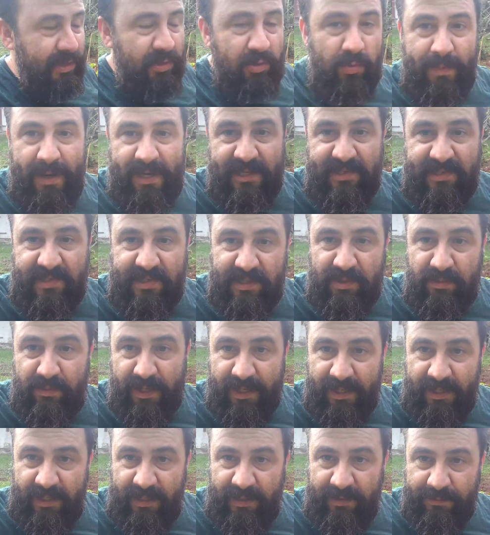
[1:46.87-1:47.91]
adubação
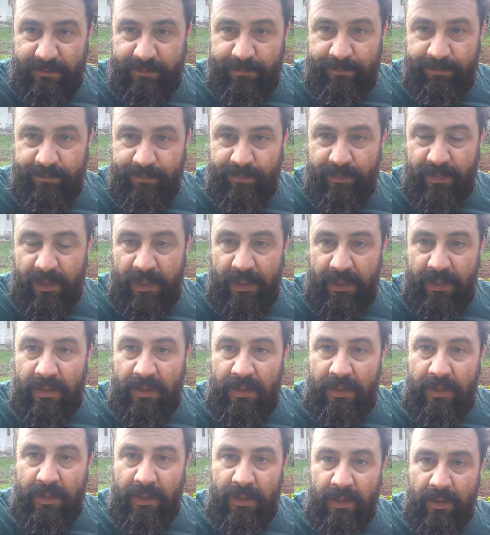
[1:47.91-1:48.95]
aqui
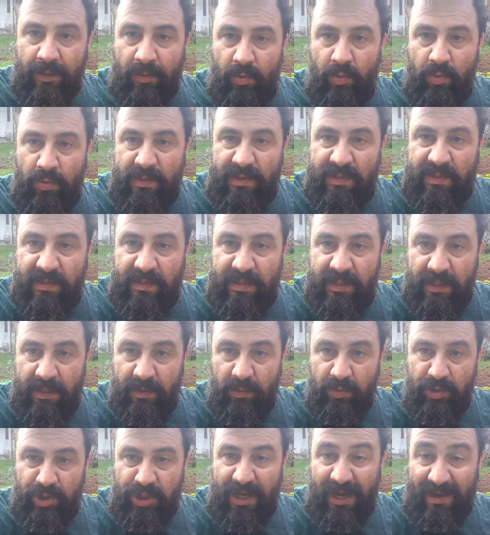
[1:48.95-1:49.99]
com
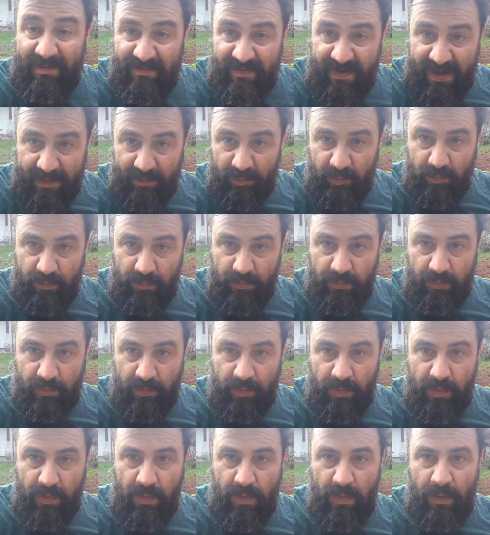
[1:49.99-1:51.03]
esterco de cavalo.
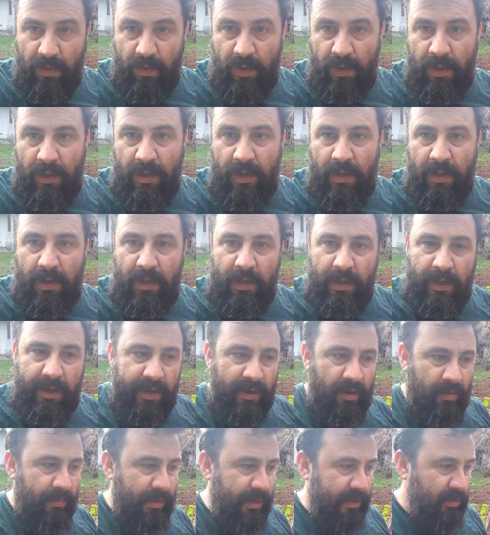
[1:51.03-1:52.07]

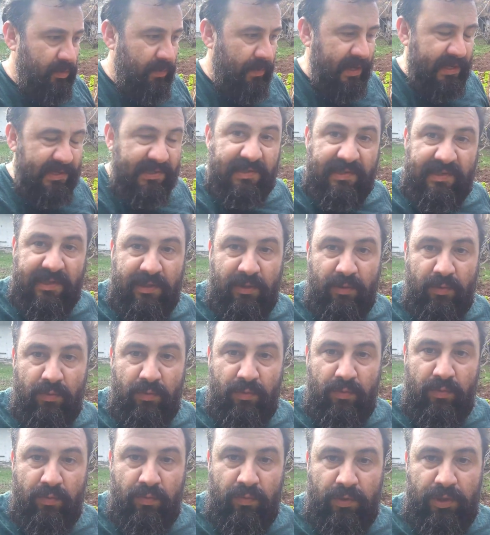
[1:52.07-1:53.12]
É uma
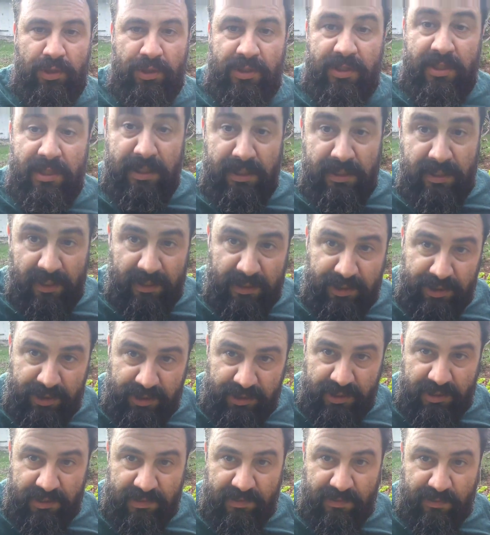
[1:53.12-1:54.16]
adubação de 30
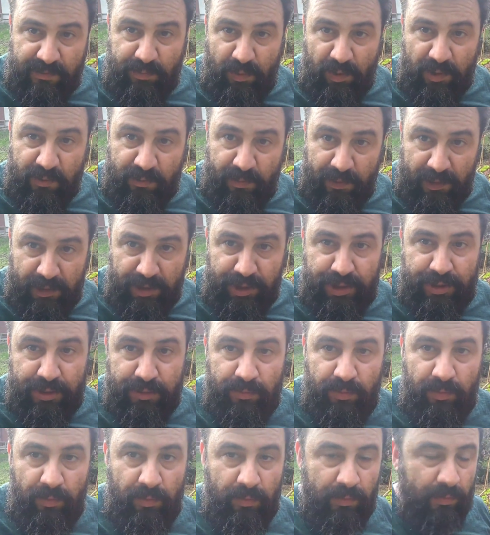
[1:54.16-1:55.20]
dias pós-plantio.